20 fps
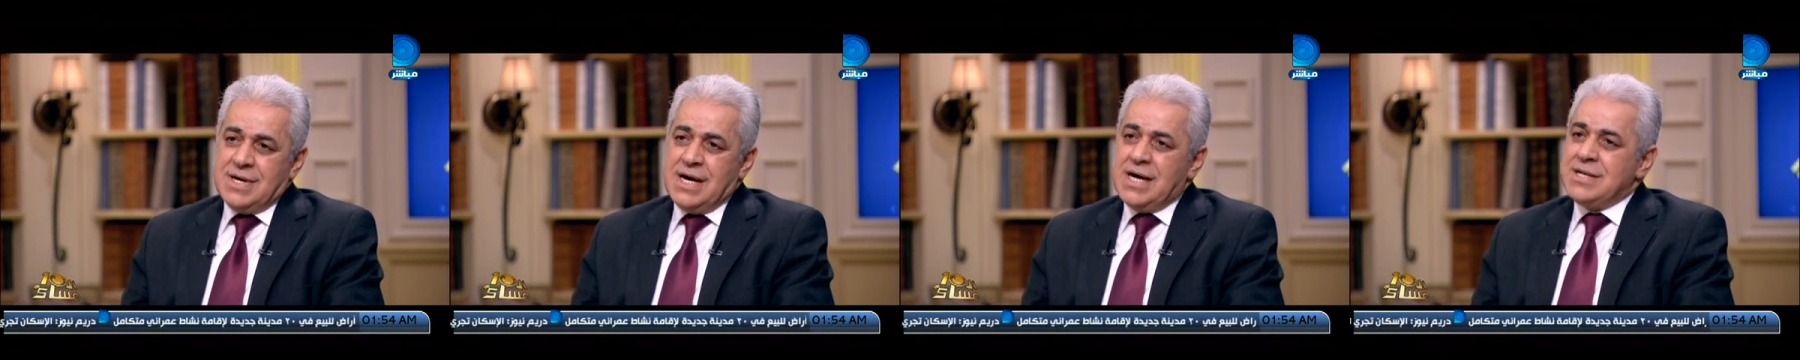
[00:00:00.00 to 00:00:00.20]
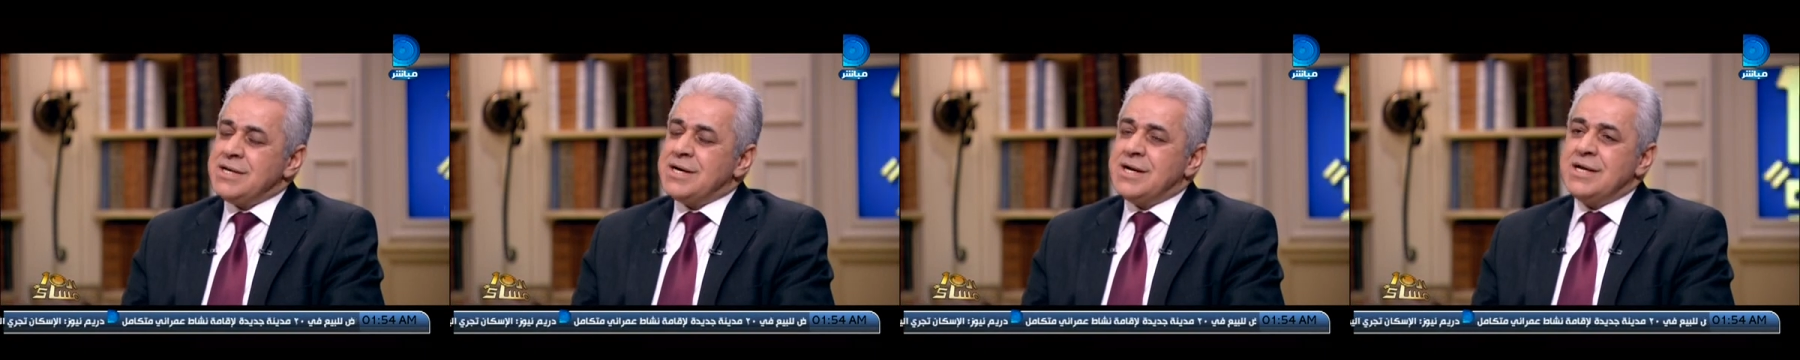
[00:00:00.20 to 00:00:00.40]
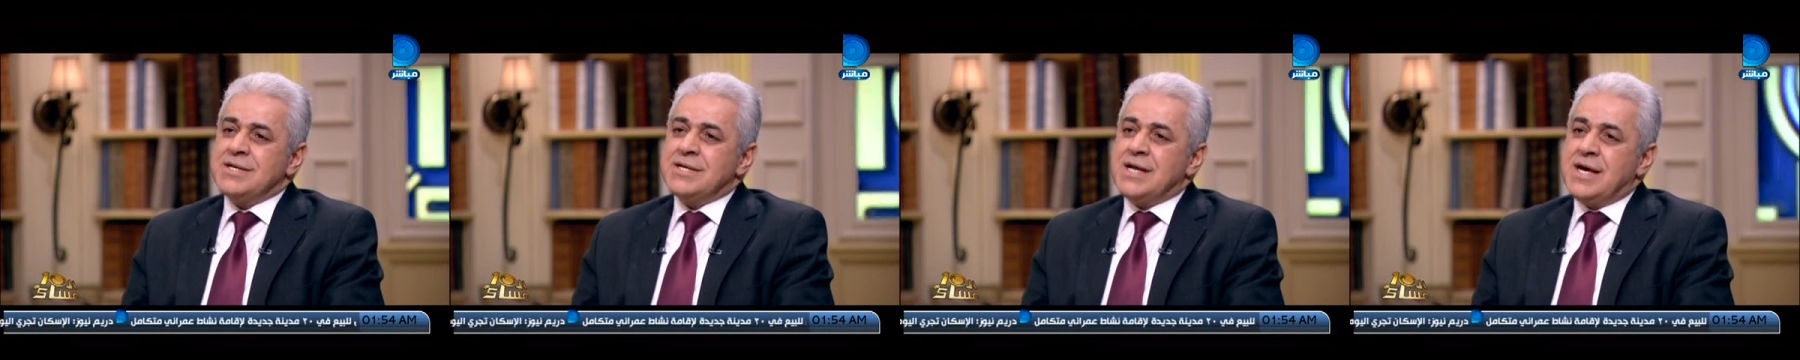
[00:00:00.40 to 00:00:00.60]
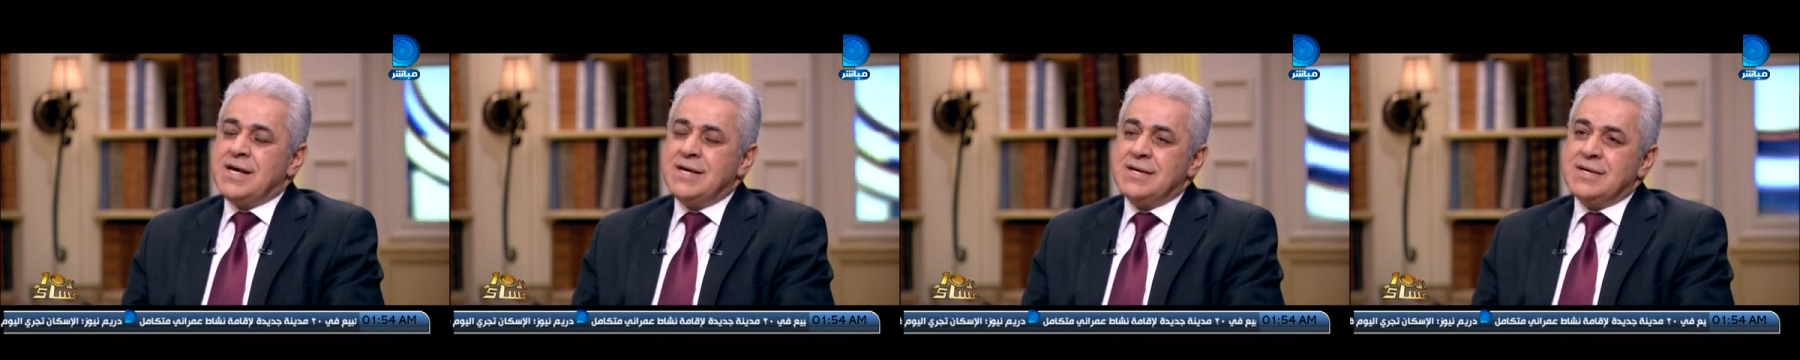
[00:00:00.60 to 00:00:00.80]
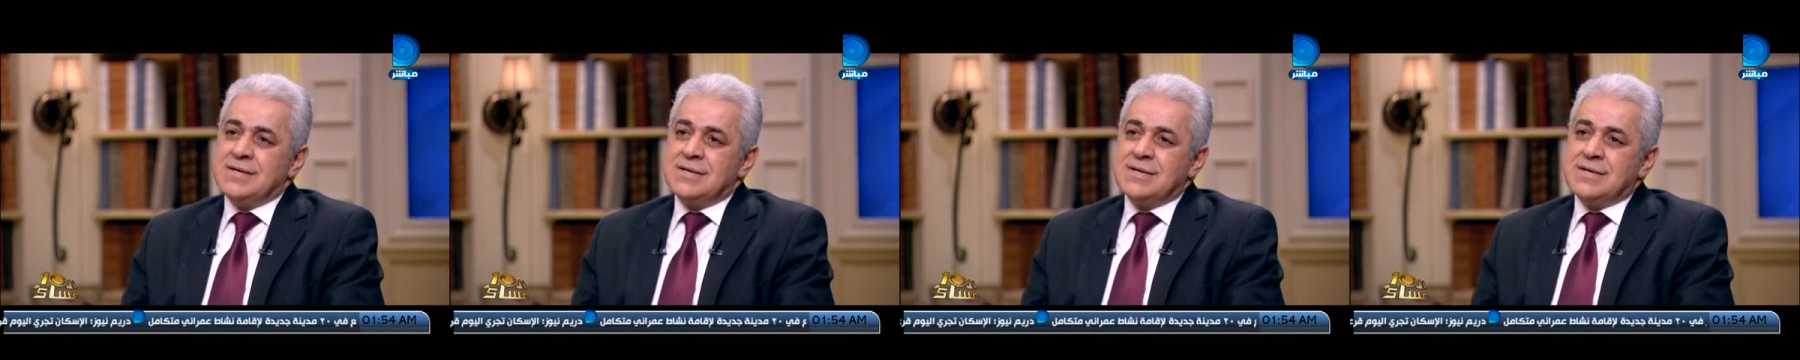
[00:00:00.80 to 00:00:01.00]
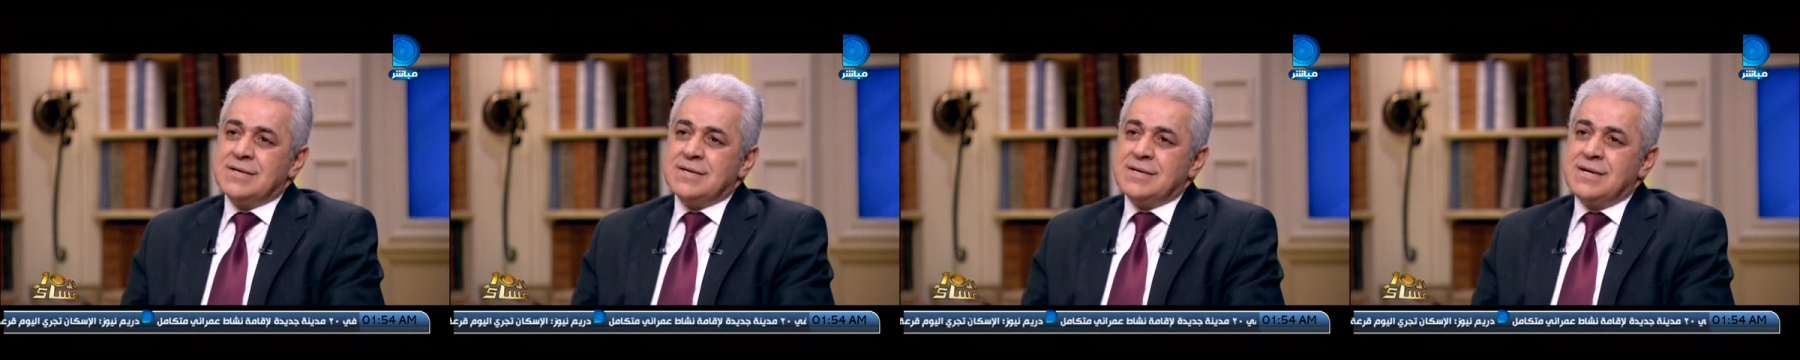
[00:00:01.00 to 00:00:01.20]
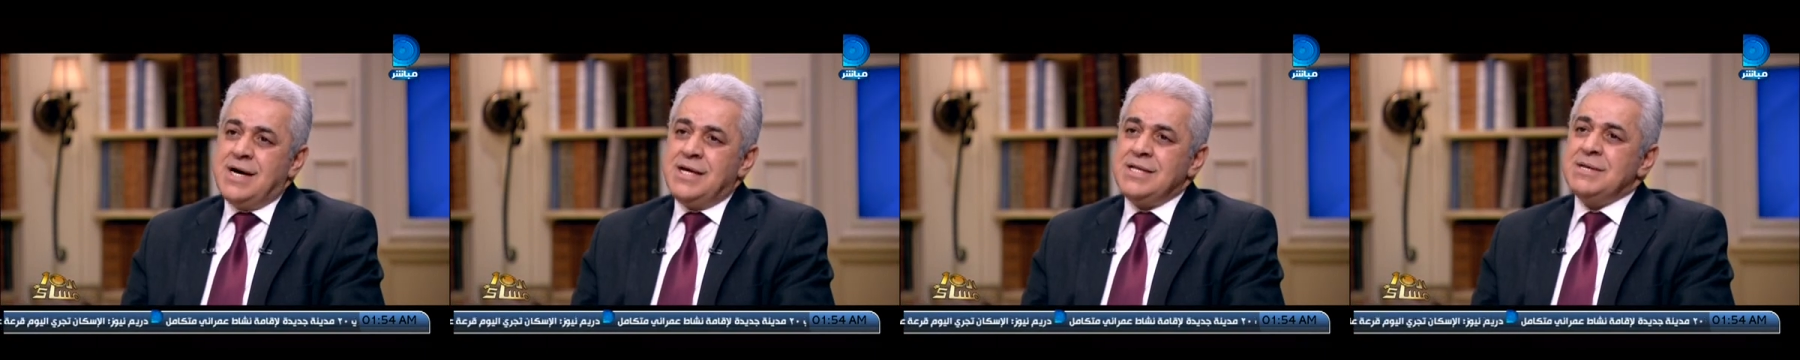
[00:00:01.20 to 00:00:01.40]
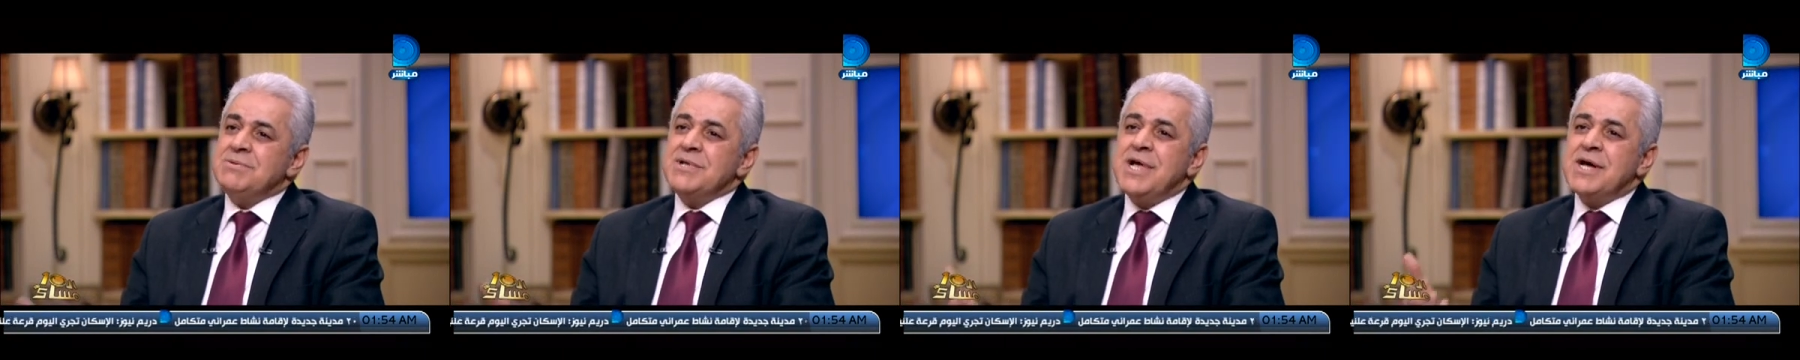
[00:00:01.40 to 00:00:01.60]
أنا رأيي ده
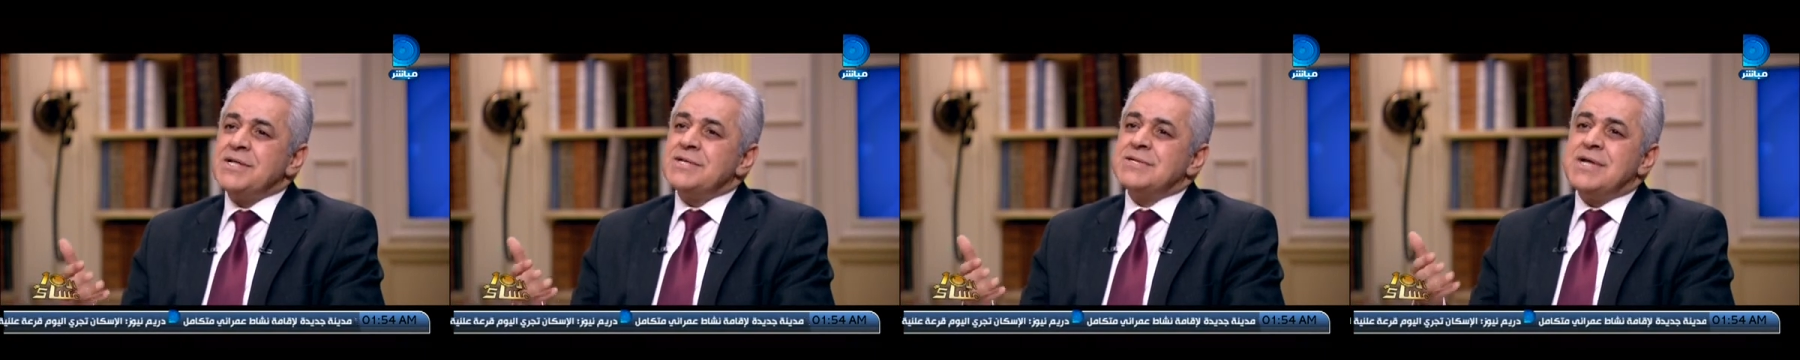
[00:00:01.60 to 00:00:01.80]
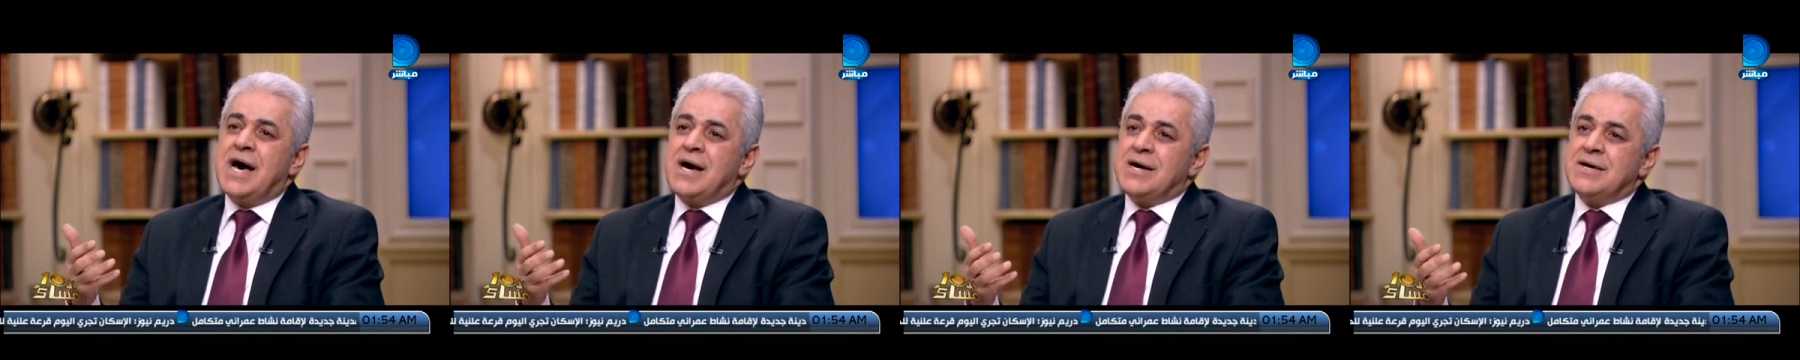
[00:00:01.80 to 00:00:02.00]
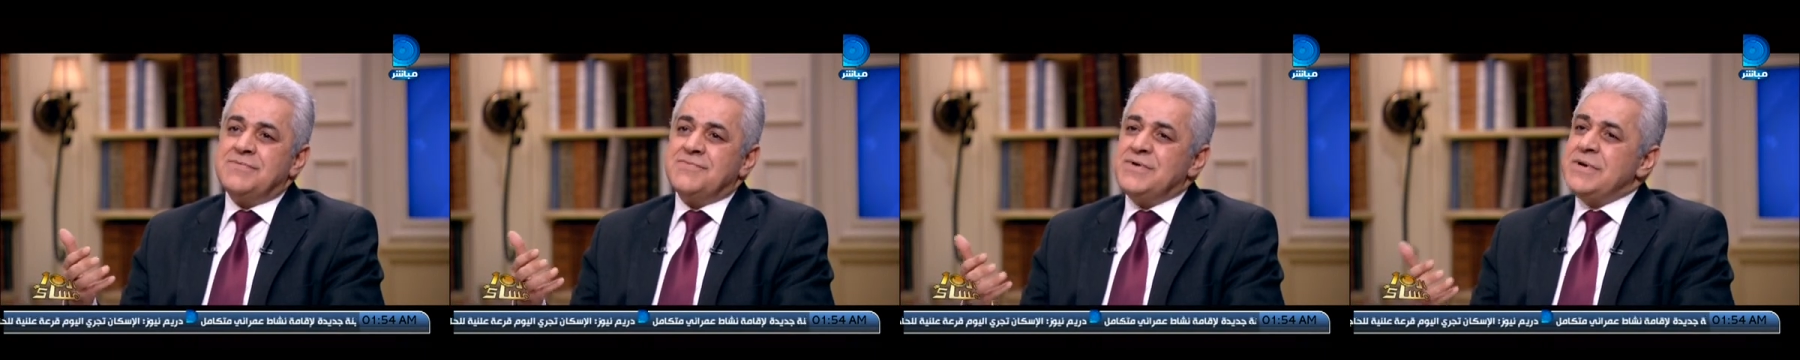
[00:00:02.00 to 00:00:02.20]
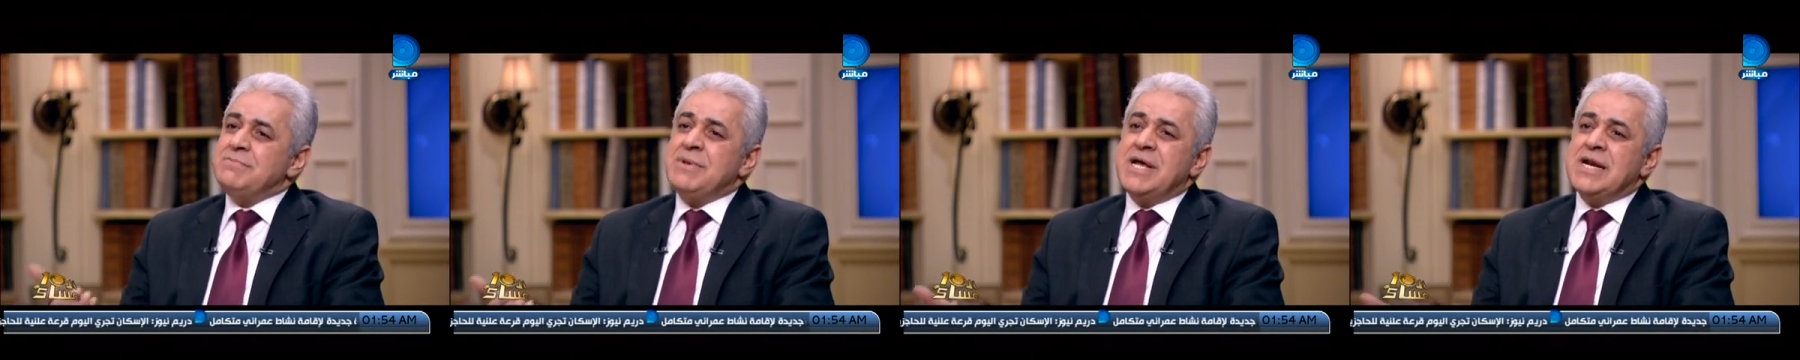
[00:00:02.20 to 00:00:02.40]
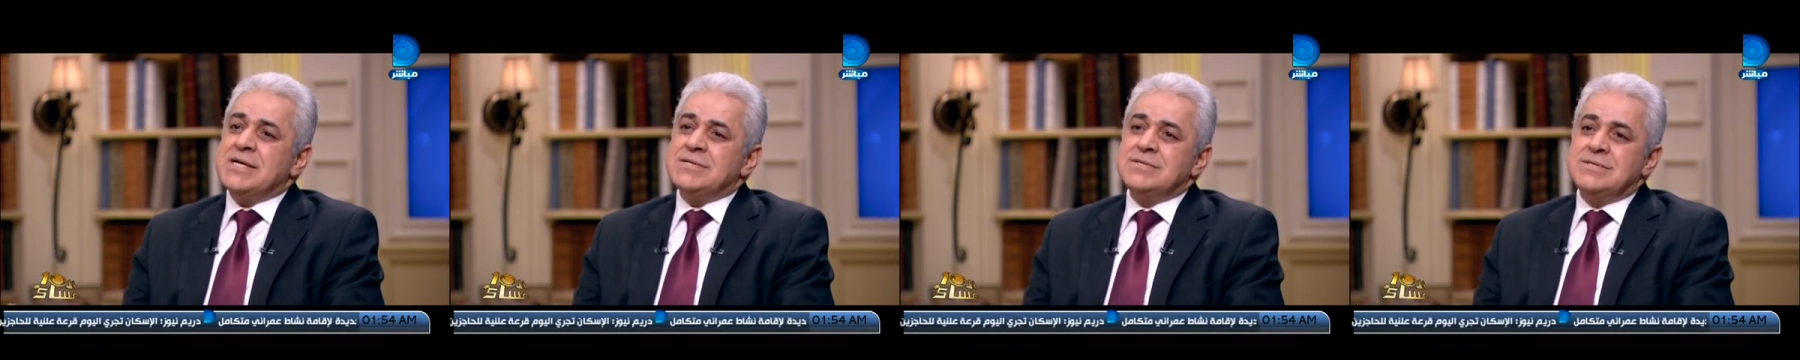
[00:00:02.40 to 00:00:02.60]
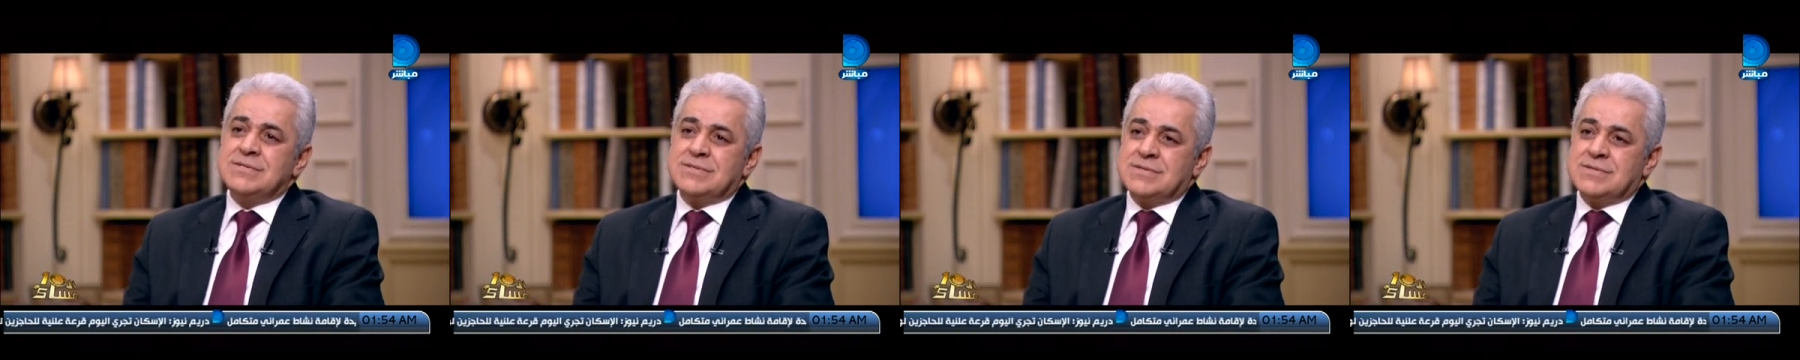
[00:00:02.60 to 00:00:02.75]
احنا بنقطع في البلد